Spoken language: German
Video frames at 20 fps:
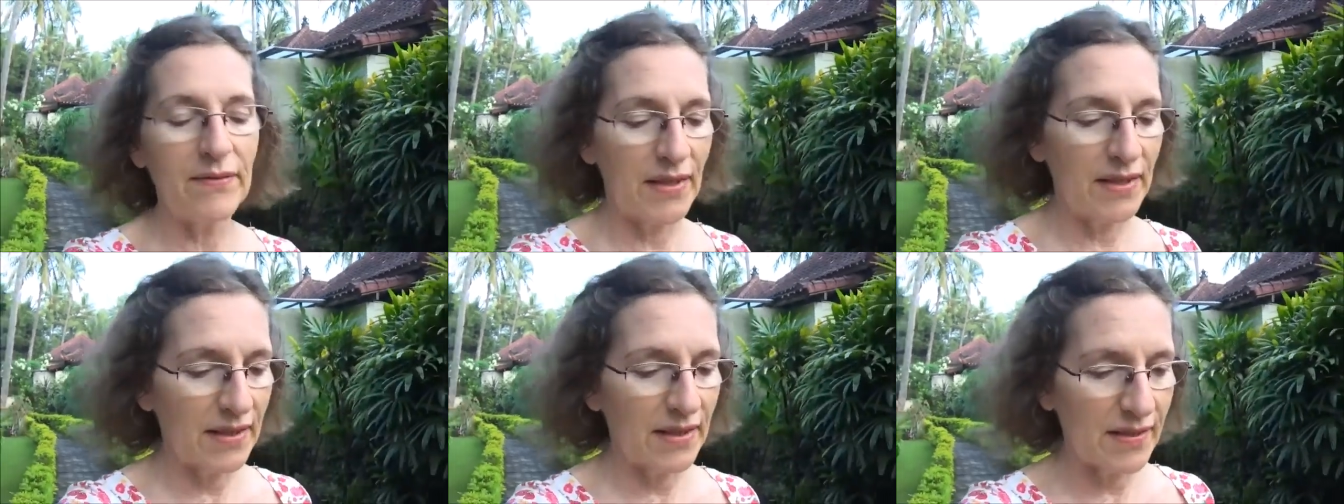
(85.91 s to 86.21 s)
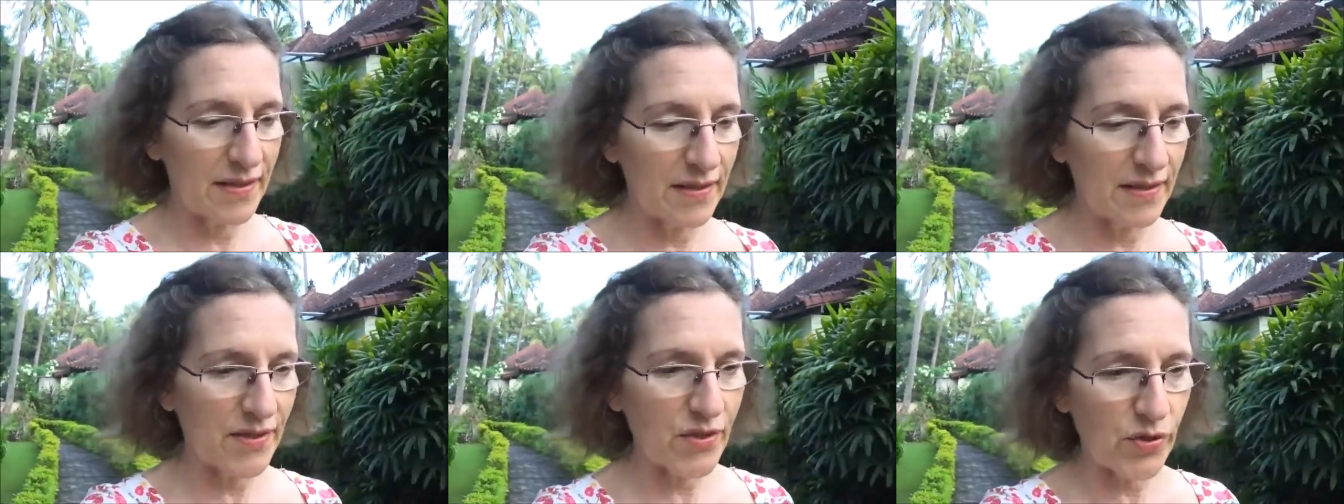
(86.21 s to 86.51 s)
weil
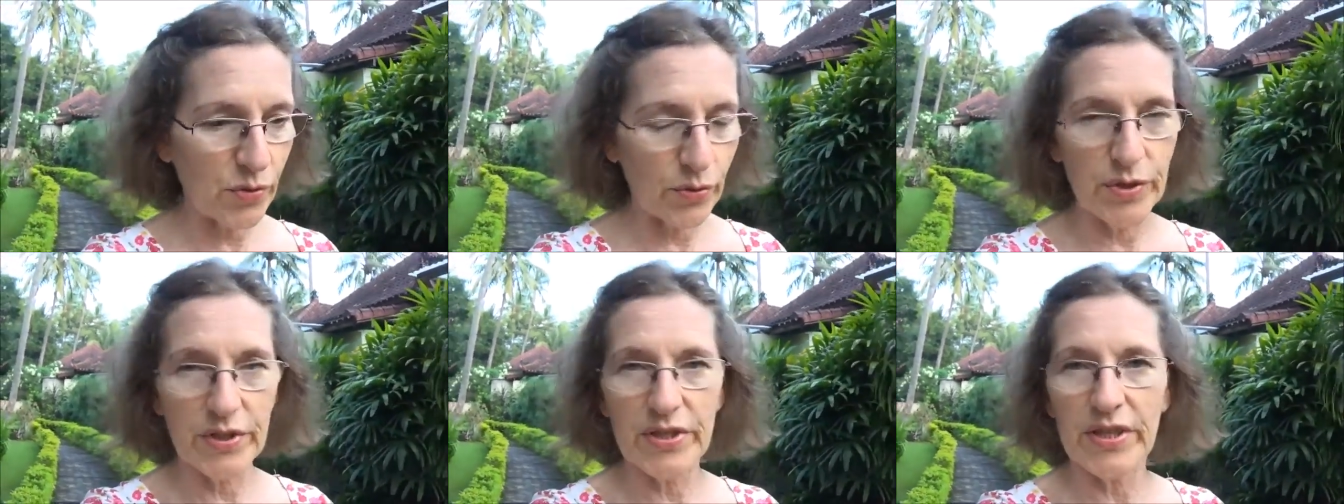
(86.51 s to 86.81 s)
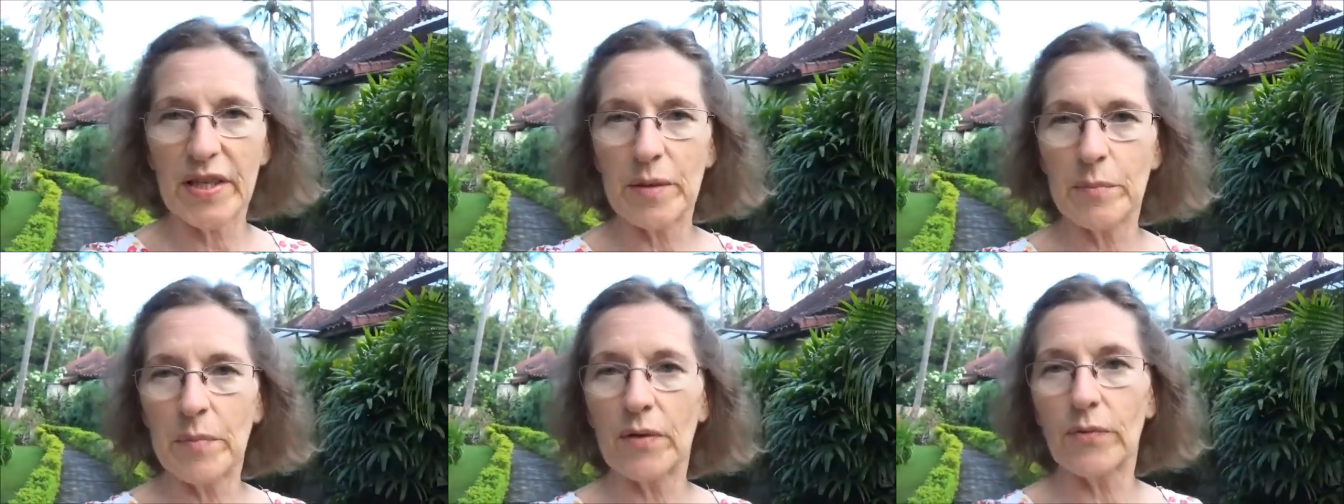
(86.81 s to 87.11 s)
das ist so ein
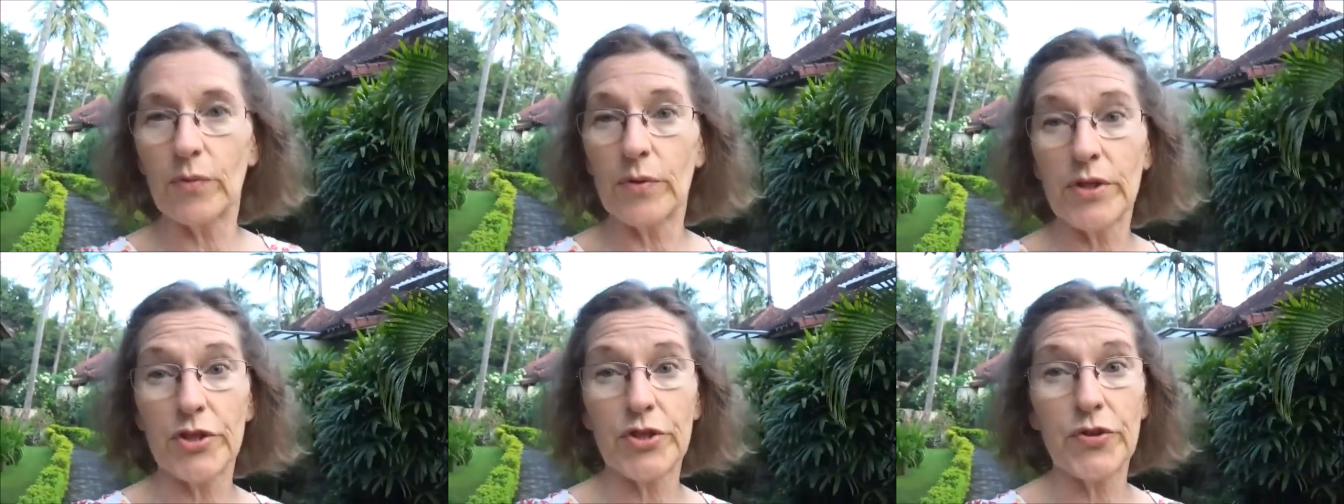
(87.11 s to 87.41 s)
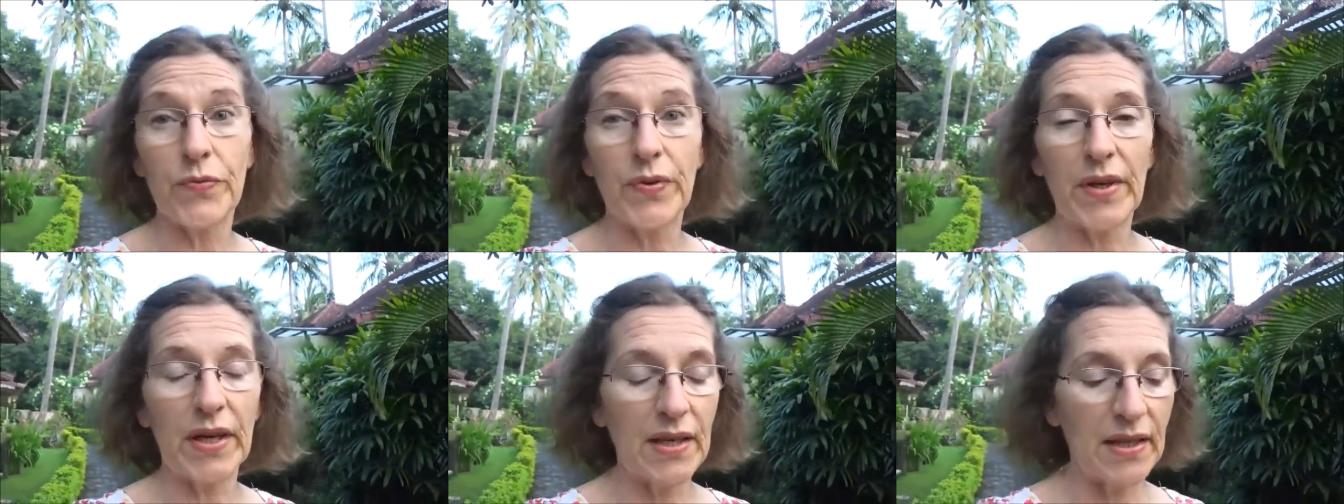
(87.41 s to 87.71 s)
Thema, wo sich
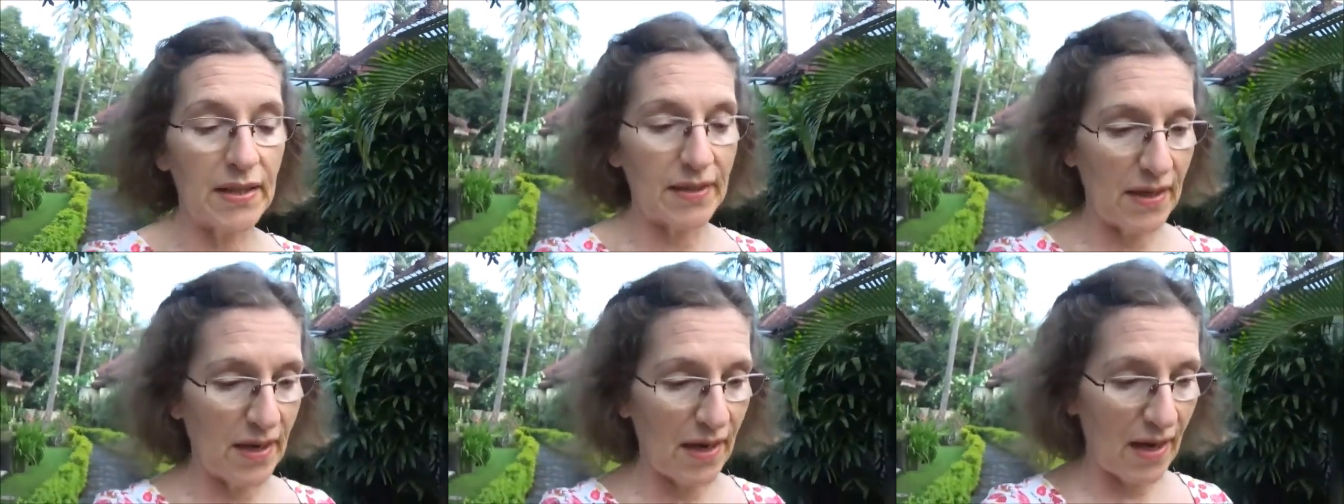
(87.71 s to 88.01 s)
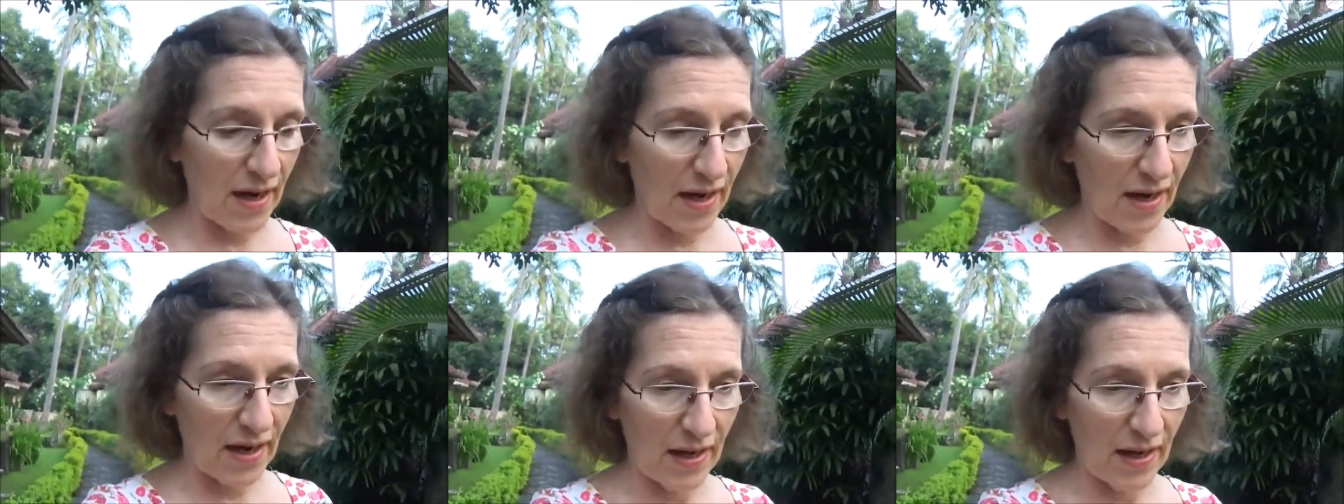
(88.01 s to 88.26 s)
viele nach